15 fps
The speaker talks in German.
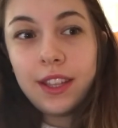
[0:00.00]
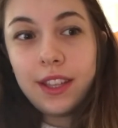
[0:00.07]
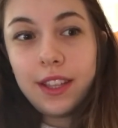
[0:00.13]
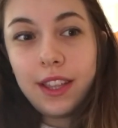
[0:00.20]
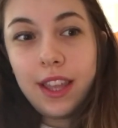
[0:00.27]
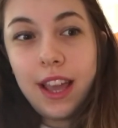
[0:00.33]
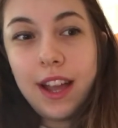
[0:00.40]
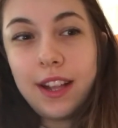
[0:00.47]

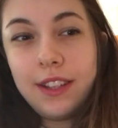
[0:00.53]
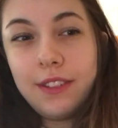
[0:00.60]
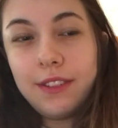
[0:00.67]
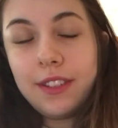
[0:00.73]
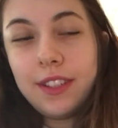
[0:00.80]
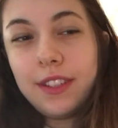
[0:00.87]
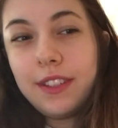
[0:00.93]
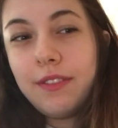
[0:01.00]
ja,
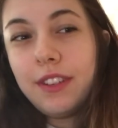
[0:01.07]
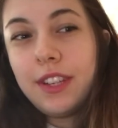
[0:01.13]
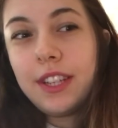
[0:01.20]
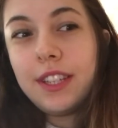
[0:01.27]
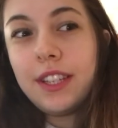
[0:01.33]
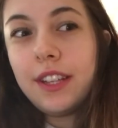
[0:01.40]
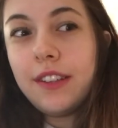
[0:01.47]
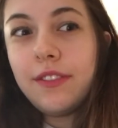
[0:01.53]
also es wird
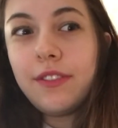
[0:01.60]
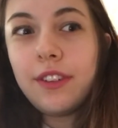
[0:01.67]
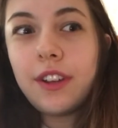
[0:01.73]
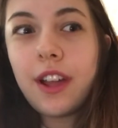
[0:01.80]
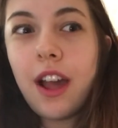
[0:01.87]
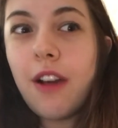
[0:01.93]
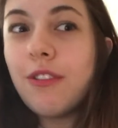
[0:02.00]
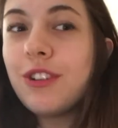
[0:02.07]
erzählt von
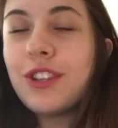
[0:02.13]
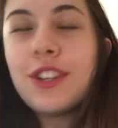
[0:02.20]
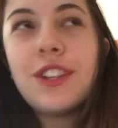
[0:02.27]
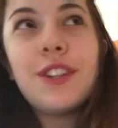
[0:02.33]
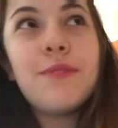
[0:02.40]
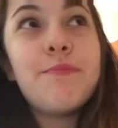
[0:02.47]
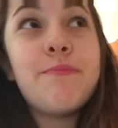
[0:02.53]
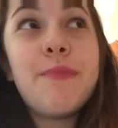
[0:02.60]

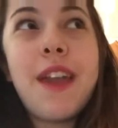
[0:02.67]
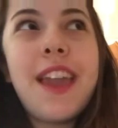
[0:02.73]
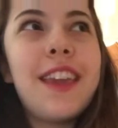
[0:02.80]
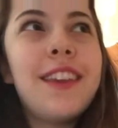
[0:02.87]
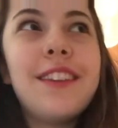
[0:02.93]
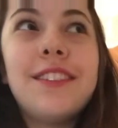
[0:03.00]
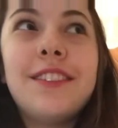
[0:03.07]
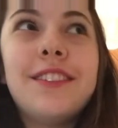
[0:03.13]
rauschenden
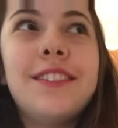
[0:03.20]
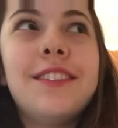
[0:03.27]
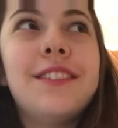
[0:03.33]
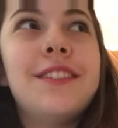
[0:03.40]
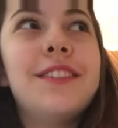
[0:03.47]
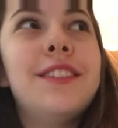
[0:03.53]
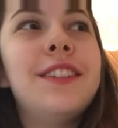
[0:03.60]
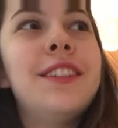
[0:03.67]
Bächen
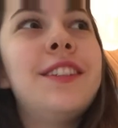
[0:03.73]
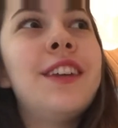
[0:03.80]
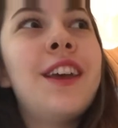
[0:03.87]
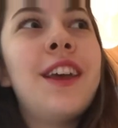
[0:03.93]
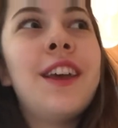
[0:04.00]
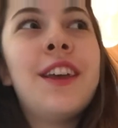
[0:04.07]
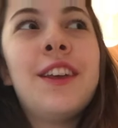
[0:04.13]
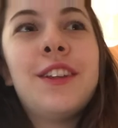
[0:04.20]
und
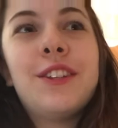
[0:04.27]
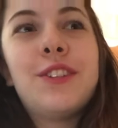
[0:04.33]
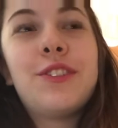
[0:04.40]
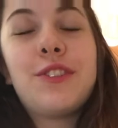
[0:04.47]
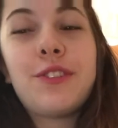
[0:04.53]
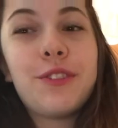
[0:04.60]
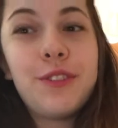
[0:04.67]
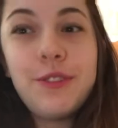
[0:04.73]

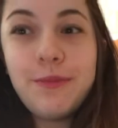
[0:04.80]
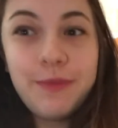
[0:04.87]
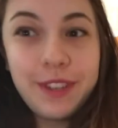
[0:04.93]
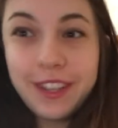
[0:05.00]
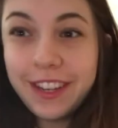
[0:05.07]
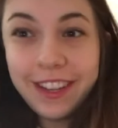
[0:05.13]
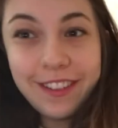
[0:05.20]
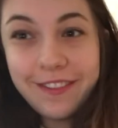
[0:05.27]

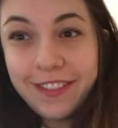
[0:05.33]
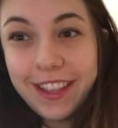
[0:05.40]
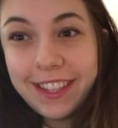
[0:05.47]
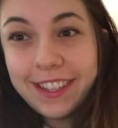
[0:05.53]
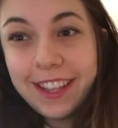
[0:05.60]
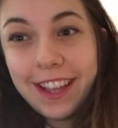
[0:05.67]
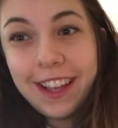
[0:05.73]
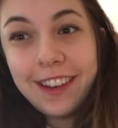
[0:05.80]
strömenden
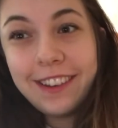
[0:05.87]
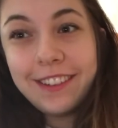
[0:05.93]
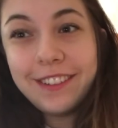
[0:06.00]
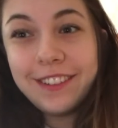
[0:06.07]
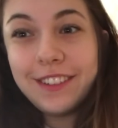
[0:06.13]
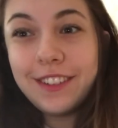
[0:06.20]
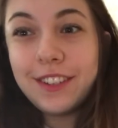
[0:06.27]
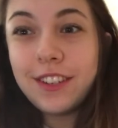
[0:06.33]
Gewässern
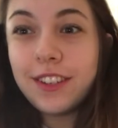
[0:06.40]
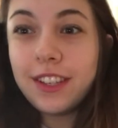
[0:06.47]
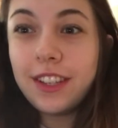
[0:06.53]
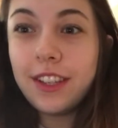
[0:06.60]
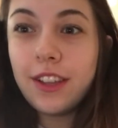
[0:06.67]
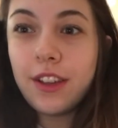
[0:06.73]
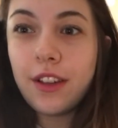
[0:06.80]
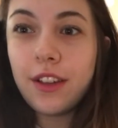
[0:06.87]
und
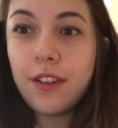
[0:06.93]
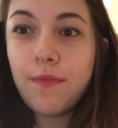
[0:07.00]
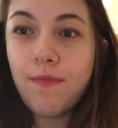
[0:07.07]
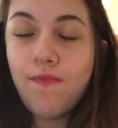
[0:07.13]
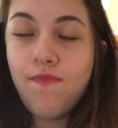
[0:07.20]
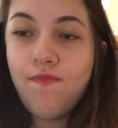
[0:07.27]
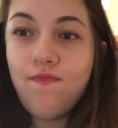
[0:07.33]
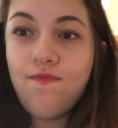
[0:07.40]
die
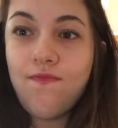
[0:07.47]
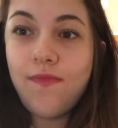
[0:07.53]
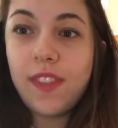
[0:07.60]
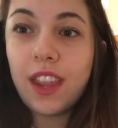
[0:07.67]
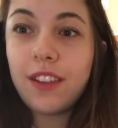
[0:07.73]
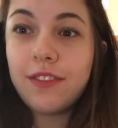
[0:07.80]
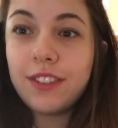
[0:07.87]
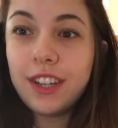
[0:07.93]
ähm,
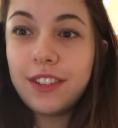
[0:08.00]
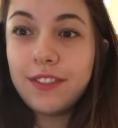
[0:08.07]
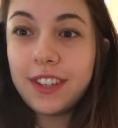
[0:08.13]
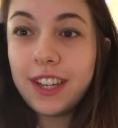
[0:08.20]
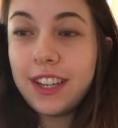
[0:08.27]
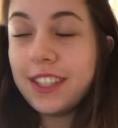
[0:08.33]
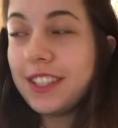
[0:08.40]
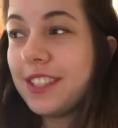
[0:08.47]

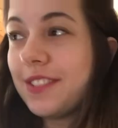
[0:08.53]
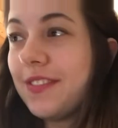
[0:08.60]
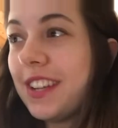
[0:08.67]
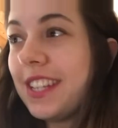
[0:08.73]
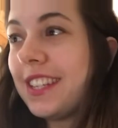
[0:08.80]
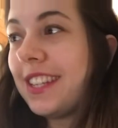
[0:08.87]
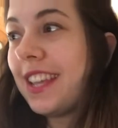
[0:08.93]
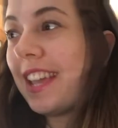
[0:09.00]
Wortwahl ist
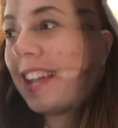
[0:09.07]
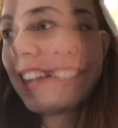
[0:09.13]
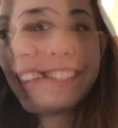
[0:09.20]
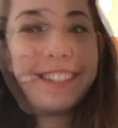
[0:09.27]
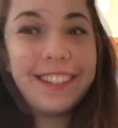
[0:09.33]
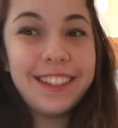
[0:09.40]
immer sehr